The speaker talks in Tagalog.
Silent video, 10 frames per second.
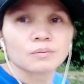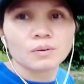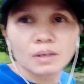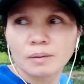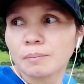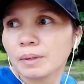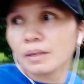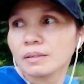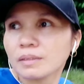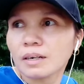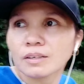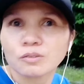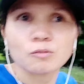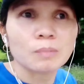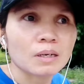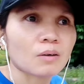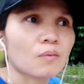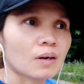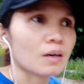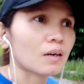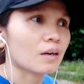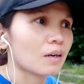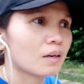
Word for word: wala na tayong magawa